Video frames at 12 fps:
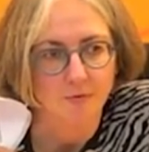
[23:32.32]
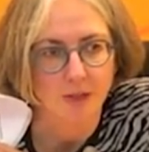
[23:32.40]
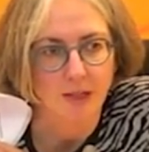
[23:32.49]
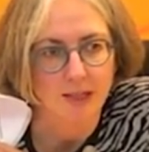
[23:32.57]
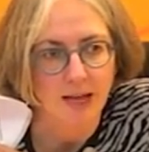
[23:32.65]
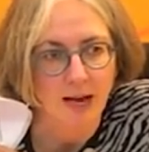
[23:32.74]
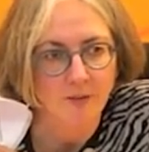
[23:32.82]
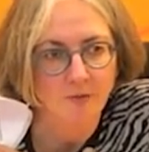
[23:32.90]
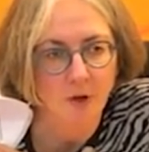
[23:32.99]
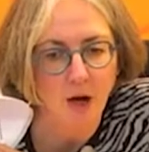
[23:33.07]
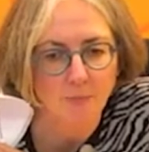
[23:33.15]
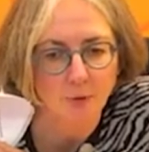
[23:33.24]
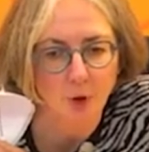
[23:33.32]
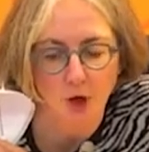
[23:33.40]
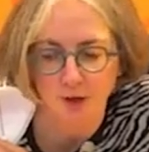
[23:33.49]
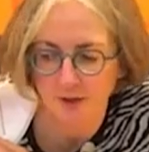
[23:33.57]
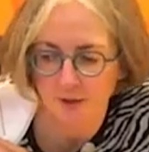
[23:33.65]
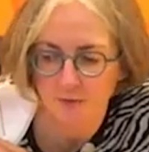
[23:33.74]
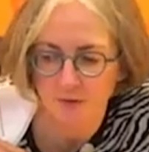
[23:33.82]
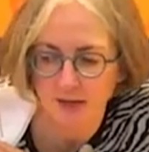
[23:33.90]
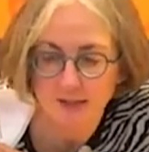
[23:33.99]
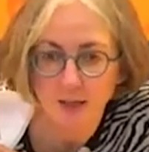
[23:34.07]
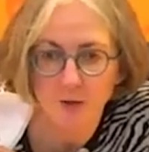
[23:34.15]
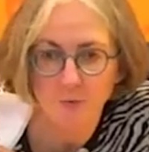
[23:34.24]
Vielen Dank, Frau Abgeordnete
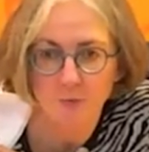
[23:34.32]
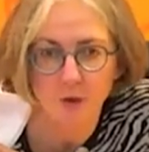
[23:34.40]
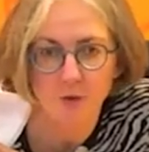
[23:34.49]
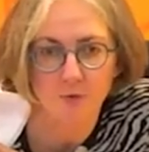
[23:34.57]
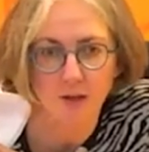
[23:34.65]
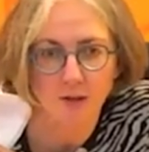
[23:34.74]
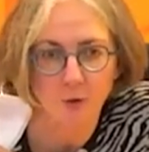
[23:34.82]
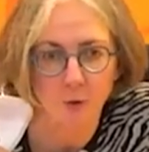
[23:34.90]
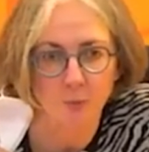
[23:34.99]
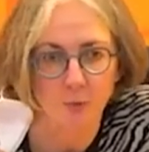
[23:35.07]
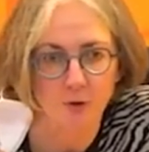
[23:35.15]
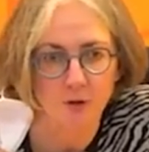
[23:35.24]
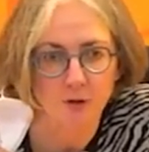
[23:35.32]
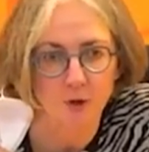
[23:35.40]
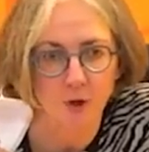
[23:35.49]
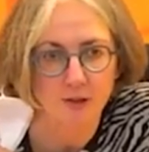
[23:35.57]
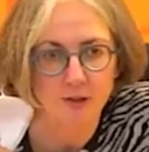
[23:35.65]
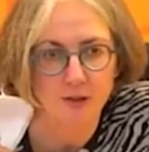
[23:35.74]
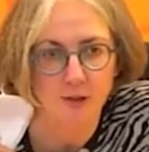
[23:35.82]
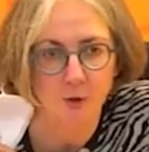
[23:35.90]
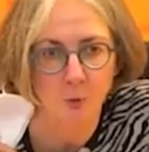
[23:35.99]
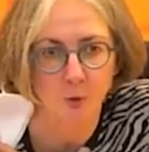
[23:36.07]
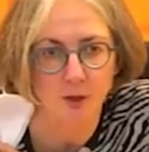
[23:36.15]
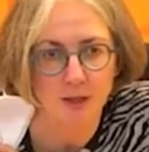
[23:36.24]
Faeser. Für die Fraktion Bündnis 90 Die
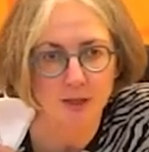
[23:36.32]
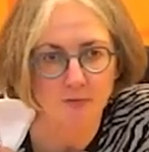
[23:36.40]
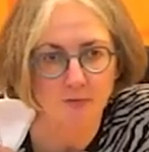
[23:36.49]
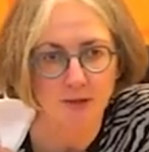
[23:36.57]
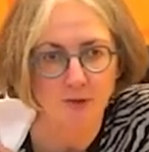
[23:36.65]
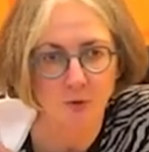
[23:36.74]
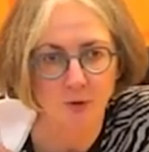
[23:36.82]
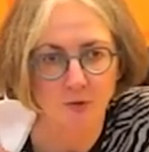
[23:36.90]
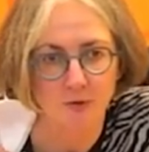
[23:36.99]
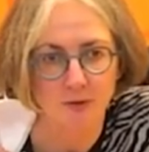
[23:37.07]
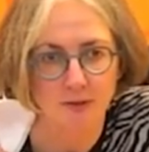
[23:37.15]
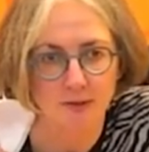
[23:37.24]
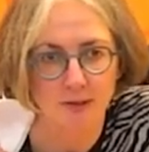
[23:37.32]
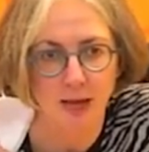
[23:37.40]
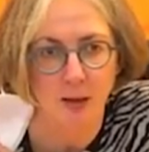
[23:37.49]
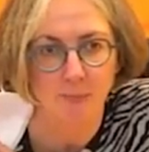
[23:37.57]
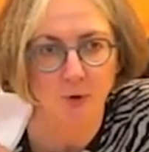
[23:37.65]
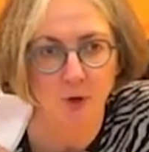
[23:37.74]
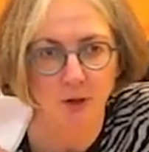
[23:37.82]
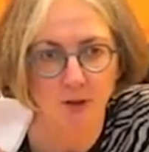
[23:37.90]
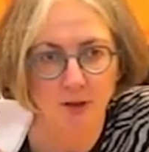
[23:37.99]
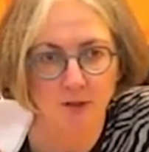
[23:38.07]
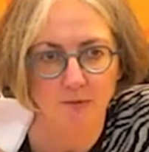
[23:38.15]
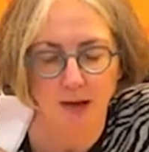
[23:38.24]
Grünen hat der Fraktionsvorsitzende der
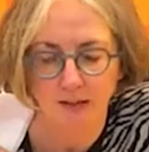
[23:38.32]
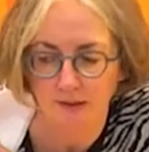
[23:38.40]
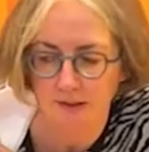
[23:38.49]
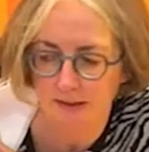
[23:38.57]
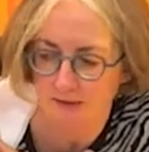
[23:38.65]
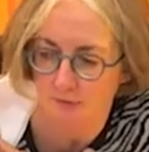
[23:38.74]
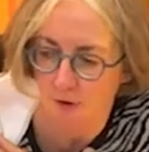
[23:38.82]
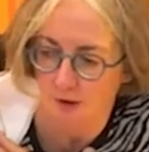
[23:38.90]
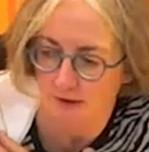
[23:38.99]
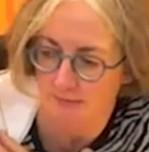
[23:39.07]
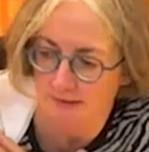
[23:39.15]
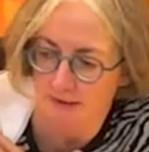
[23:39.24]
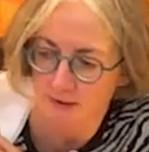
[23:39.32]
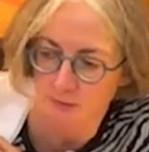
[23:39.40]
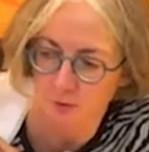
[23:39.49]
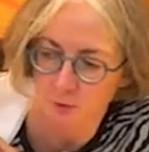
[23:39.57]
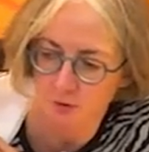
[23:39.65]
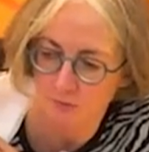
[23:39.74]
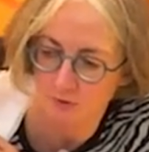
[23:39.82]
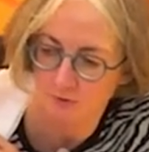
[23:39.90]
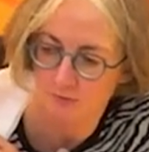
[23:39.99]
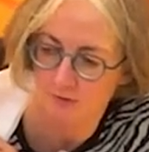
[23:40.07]
Abgeordnete Wagner das Wort. 20 Minuten.